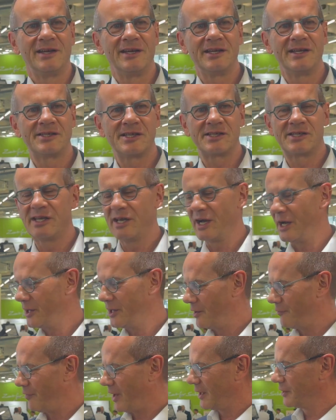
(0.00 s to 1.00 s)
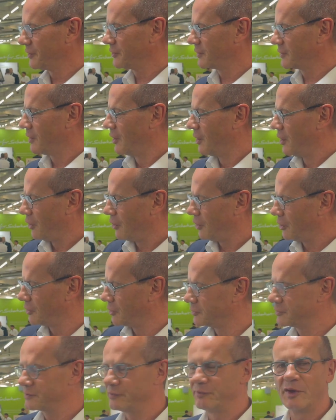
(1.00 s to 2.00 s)
ist es hier an der Wand
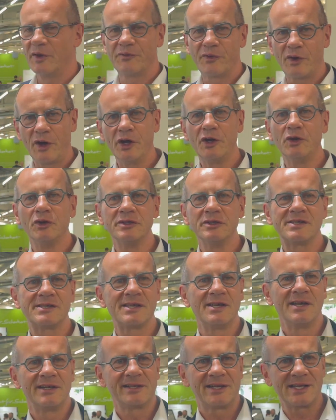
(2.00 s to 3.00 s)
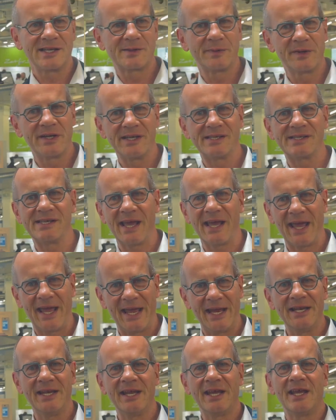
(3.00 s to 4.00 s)
und wir freuen uns, dass wir das
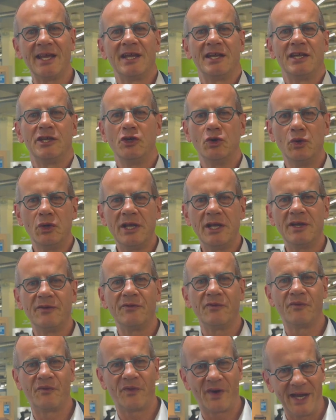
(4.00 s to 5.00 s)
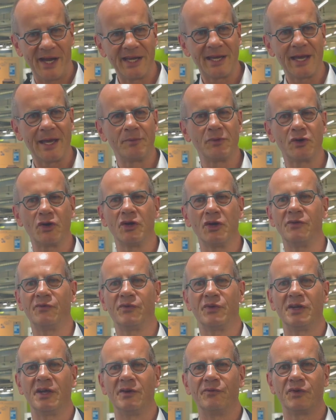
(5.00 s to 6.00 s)
Ende Juli freigeben können
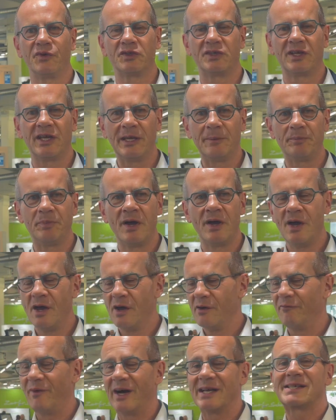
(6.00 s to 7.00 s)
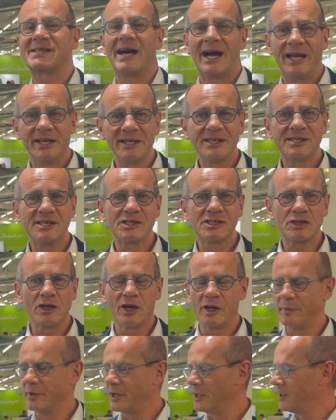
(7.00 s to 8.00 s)
für den Vertrieb. Was kann dieses
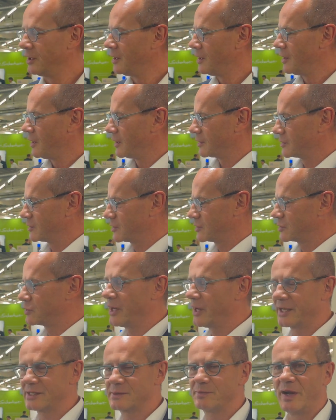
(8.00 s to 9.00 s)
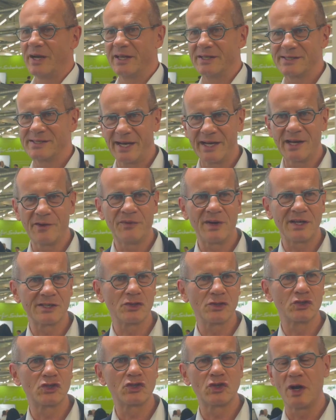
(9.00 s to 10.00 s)
Terminal? Es ist zunächst mal ein
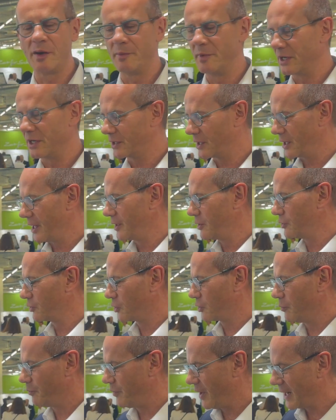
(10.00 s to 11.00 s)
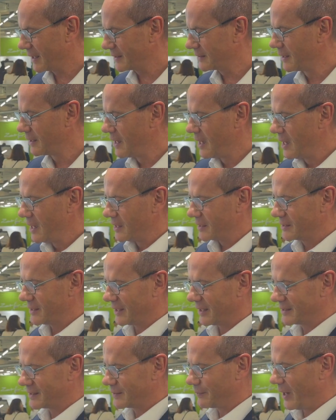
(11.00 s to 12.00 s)
Zeiterfassungsterminal, klein und kompakt. Es
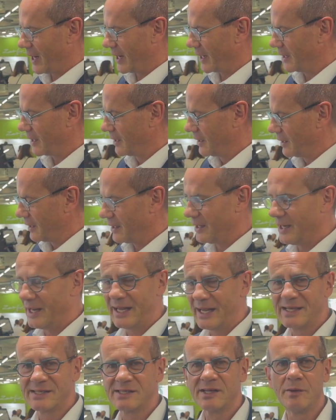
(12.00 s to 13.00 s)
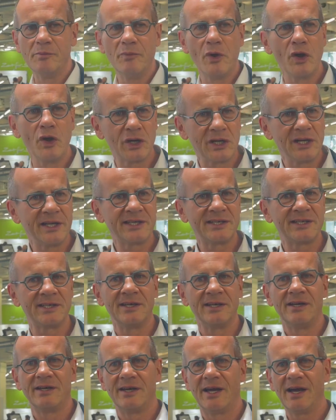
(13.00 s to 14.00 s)
hat zwei Laser möglich,
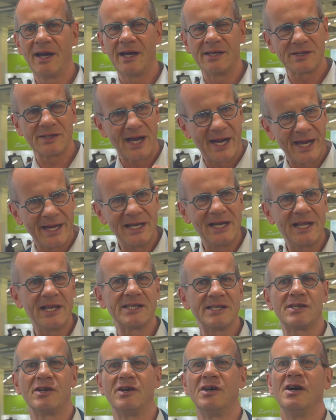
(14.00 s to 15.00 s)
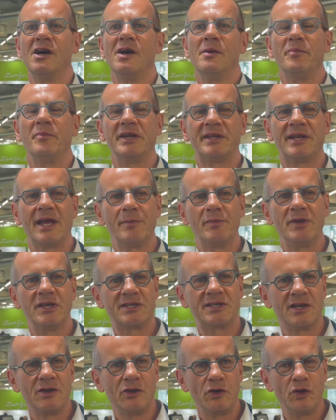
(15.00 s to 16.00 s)
ja, also ein Laser, mit dem ich
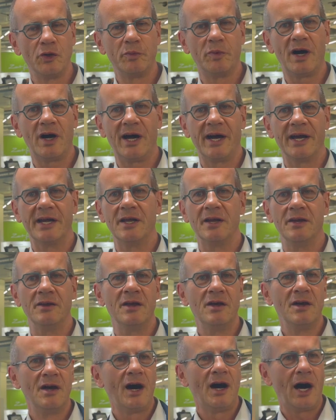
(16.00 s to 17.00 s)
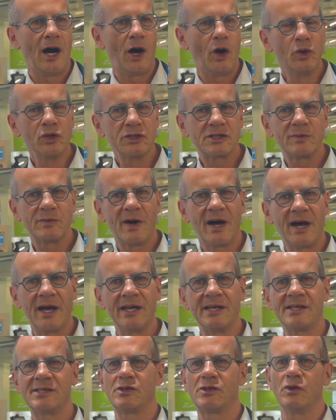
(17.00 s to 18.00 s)
über einen
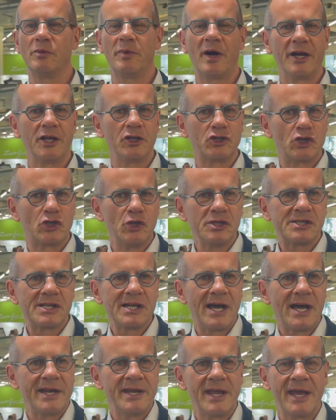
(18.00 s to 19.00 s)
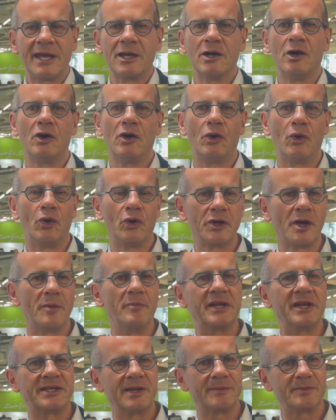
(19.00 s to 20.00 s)
Ausweis, über einen Schlüsselanhänger oder
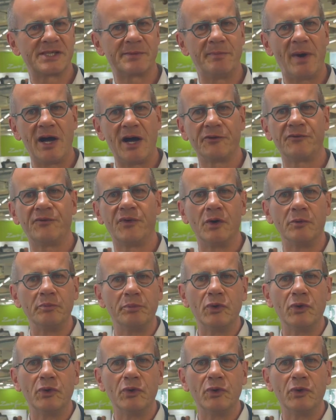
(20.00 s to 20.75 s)
mit dem Smartphone